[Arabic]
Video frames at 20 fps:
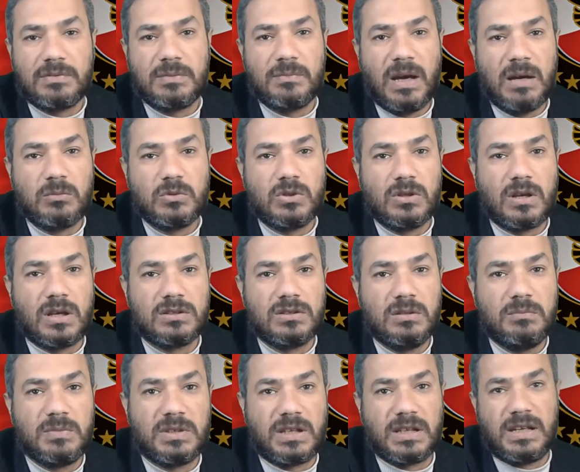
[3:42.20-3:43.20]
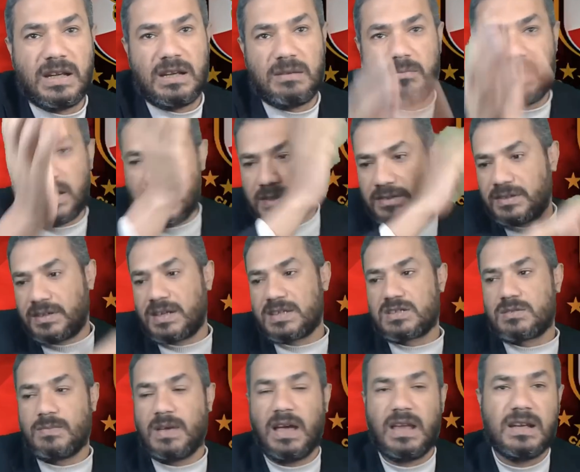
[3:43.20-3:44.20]
كابتن محمود الخطيب من خلال بيان
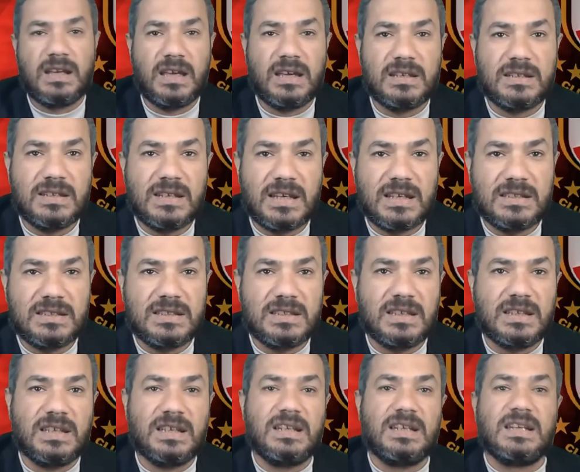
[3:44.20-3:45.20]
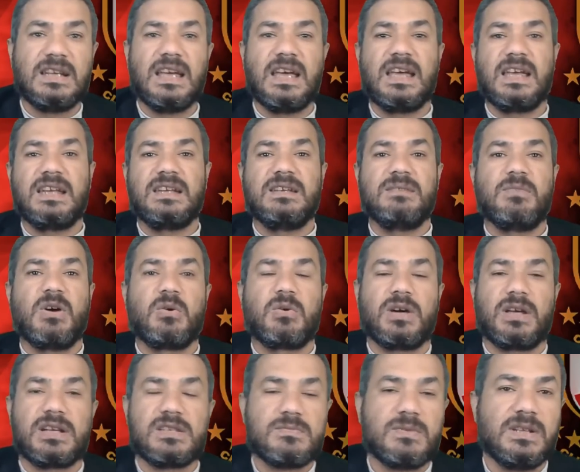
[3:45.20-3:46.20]
رسمي على النادي الاهلي
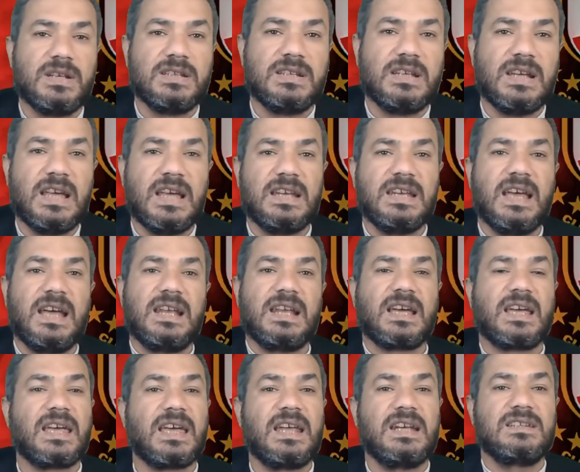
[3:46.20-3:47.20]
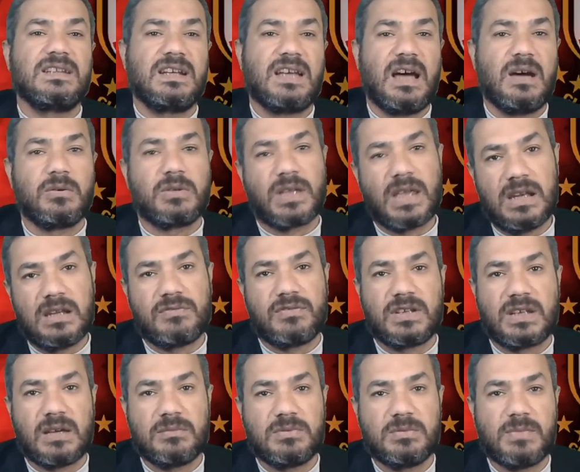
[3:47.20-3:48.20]
موقع رسمي النادي الاهلي قال لك خالد العوض كلف
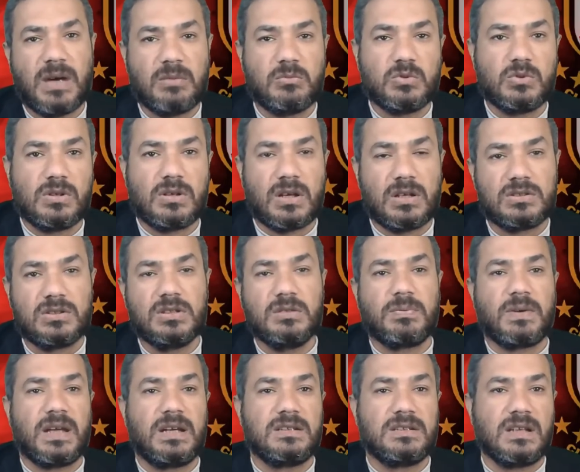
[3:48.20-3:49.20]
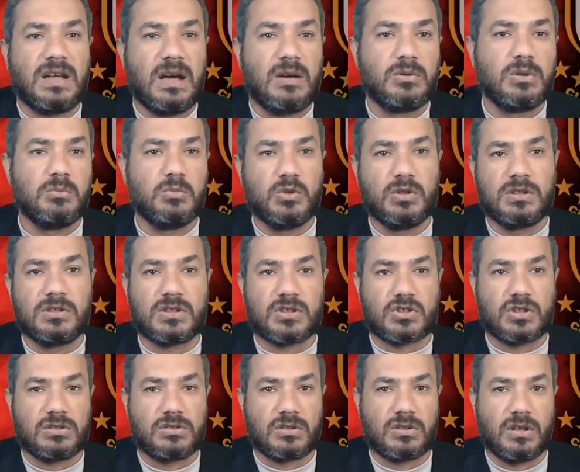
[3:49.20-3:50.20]
الكابتن محمود الخطيب خالد العوض مدير
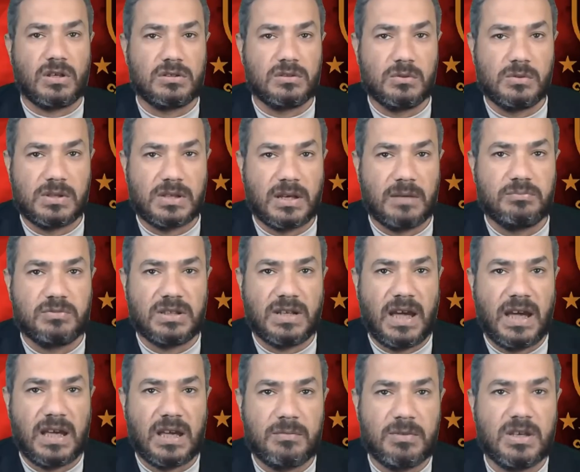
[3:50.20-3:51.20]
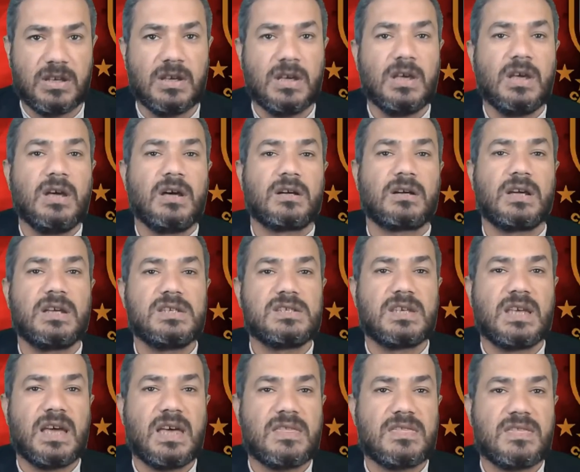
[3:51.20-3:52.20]
النشاط الرياضي والكابتن عجمي
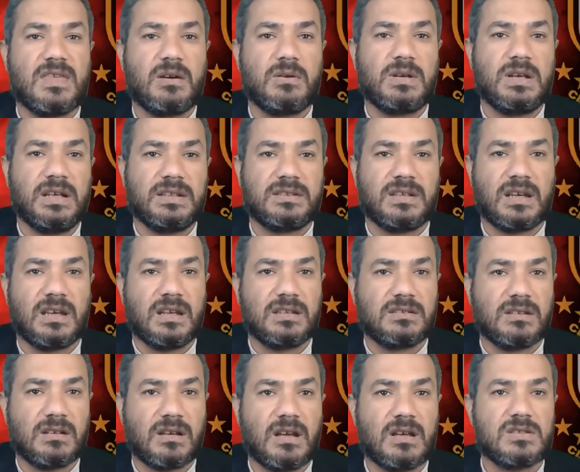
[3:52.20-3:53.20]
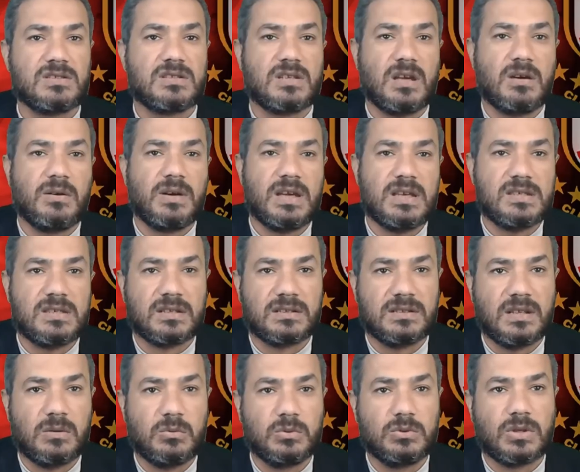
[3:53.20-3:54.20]
رئيس جهاز ذوي الاحتياجات الخاصه وياسر
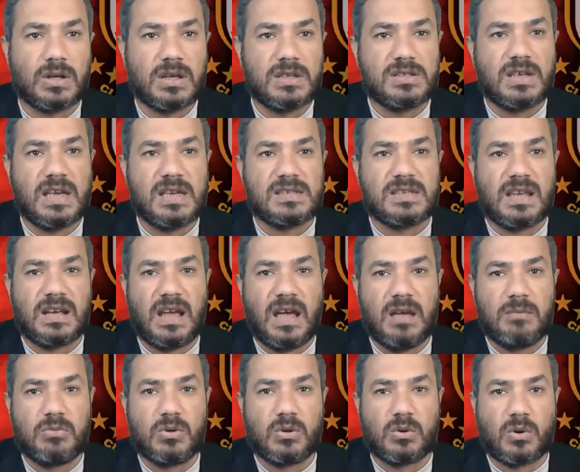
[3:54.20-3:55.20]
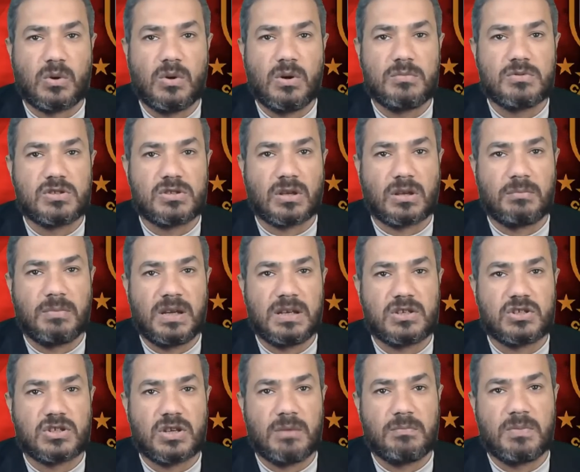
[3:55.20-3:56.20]
داوود رئيس جهاز العاب القوى باستقبال
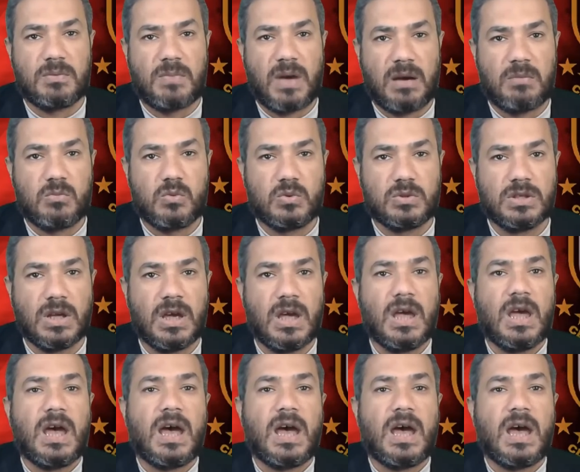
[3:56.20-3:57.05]
الشاب محمود